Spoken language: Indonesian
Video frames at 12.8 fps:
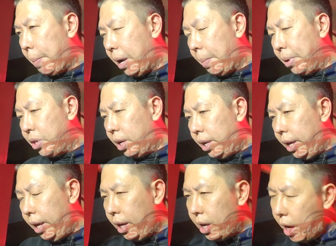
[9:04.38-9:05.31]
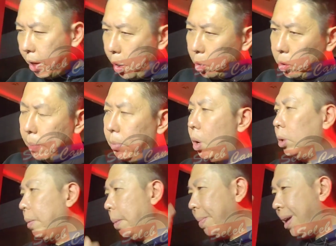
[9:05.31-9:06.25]
kepada penyidik, ada resep
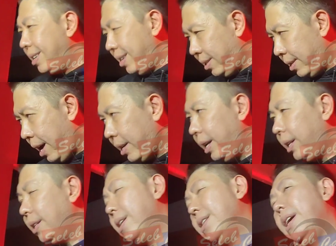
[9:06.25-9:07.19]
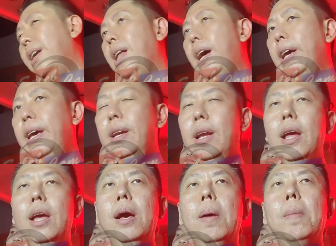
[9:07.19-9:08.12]
dokter memang dia sakit dan lain-lain,
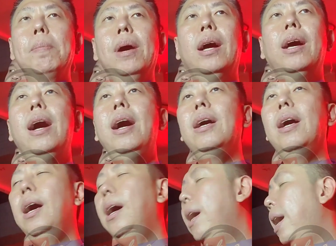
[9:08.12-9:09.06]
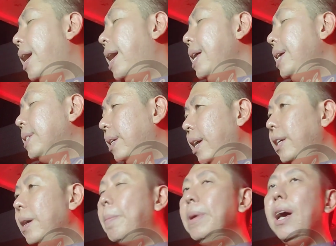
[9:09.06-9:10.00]
maka hari
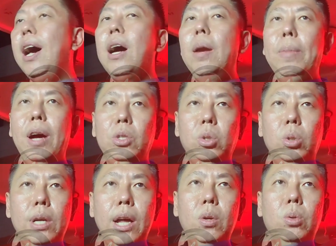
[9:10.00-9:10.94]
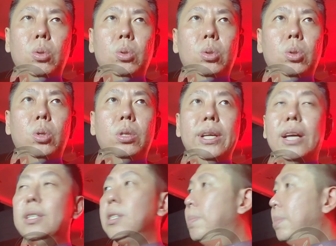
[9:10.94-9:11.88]
Senin kami akan mengajukan untuk di
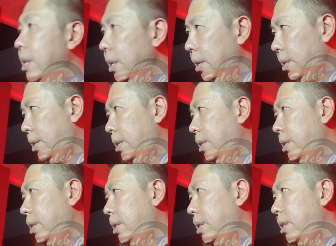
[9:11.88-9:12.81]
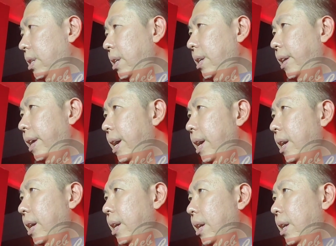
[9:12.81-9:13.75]
assessment.
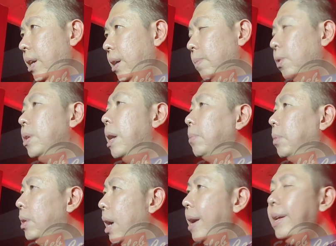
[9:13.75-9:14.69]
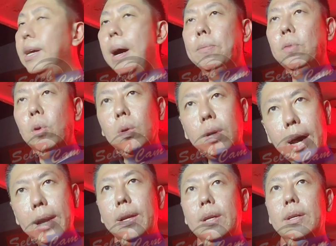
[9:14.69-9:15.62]
Ya. Mudah-mudahan
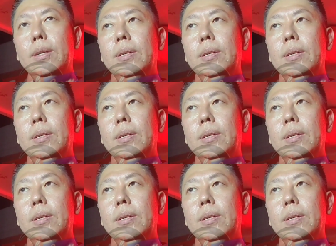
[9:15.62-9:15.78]
dikabulkan.